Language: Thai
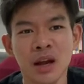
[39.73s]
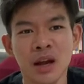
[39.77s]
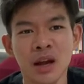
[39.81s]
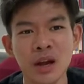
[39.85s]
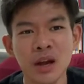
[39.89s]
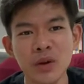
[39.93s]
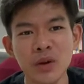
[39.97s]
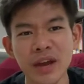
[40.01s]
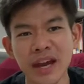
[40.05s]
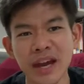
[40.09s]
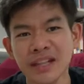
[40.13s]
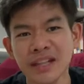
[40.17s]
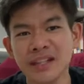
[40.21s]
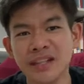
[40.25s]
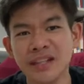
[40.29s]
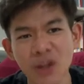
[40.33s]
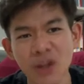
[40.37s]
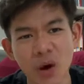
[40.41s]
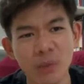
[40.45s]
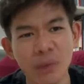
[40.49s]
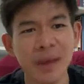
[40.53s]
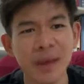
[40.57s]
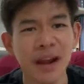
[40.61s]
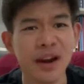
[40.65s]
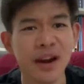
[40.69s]
look at
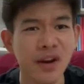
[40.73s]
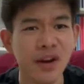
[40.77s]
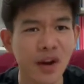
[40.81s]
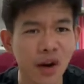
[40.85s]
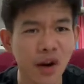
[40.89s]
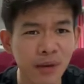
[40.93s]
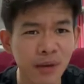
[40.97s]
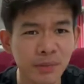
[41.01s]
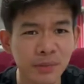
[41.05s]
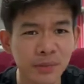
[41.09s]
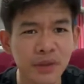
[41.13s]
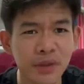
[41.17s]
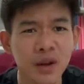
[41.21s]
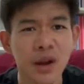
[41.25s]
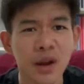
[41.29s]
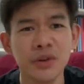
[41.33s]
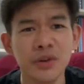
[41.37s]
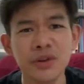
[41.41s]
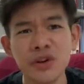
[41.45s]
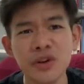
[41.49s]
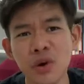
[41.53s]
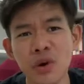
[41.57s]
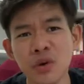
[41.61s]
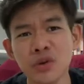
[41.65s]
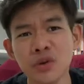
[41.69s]
some and n o e
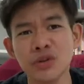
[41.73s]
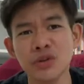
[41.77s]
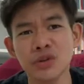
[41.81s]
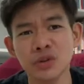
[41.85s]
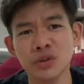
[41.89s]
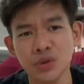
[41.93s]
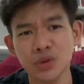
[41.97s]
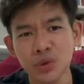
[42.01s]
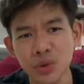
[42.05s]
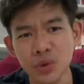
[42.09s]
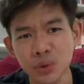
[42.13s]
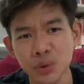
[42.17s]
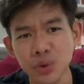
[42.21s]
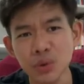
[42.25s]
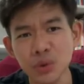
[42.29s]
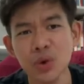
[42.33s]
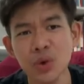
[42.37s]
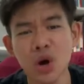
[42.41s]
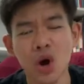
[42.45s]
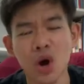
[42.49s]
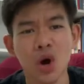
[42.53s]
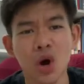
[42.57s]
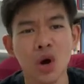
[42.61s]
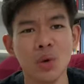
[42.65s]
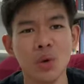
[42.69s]
those two
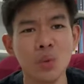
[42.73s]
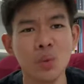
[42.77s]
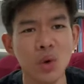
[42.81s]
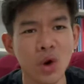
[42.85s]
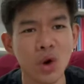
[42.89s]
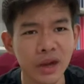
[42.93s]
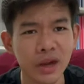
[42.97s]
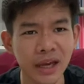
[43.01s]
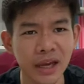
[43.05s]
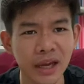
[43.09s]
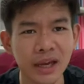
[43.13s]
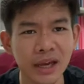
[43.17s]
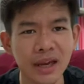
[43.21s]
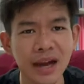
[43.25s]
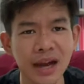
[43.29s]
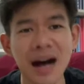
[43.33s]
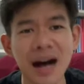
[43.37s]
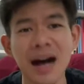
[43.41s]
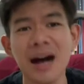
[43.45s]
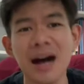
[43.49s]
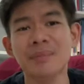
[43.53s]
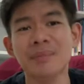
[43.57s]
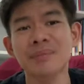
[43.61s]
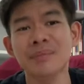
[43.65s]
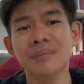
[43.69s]
are walking
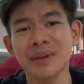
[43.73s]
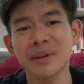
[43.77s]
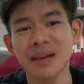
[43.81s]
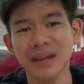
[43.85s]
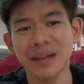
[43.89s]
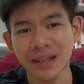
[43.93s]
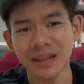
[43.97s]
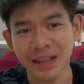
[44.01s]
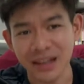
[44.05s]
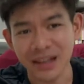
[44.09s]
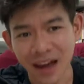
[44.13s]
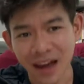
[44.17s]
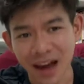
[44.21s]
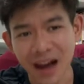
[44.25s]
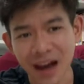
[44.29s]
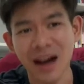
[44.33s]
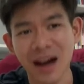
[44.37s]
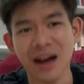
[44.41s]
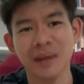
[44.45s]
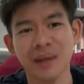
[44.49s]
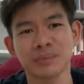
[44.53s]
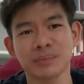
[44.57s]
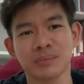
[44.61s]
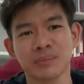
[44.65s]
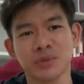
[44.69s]
arm in
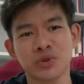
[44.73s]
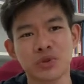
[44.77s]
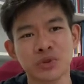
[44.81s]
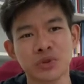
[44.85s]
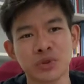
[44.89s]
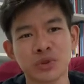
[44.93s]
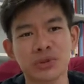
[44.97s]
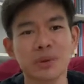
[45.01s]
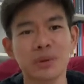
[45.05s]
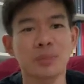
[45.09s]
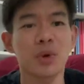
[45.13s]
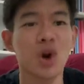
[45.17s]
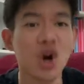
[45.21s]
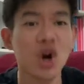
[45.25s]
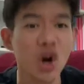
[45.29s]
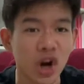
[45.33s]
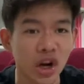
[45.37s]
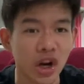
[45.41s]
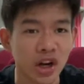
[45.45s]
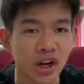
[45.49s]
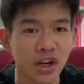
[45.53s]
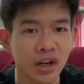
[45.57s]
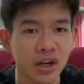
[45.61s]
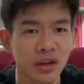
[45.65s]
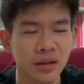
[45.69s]
arm through the
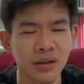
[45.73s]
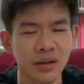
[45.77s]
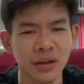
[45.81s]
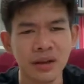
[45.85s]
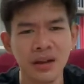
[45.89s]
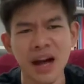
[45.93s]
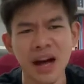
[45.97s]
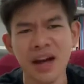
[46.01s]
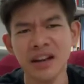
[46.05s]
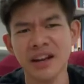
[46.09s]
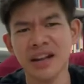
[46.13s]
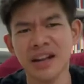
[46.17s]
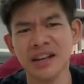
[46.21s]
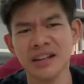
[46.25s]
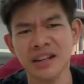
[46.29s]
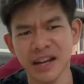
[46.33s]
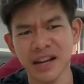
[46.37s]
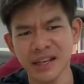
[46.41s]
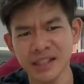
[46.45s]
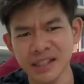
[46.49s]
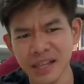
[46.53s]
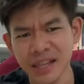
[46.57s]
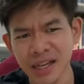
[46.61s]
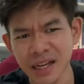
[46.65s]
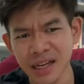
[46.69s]
park are they
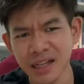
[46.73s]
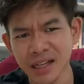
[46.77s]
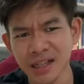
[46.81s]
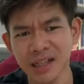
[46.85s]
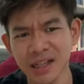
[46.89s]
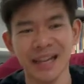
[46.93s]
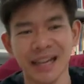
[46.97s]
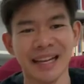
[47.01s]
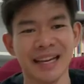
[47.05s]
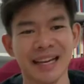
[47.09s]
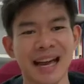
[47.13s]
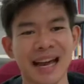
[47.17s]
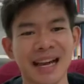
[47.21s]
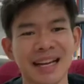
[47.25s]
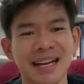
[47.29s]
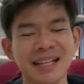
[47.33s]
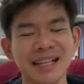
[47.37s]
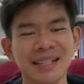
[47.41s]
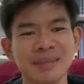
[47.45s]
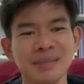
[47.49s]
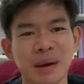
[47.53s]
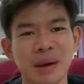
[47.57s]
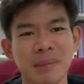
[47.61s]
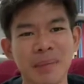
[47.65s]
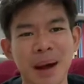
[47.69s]
dating อะไรเงี้ยก็
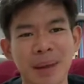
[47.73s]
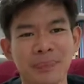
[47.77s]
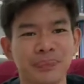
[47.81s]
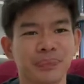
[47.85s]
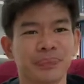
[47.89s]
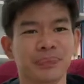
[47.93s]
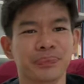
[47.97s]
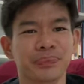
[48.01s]
คือเหมือนแบบ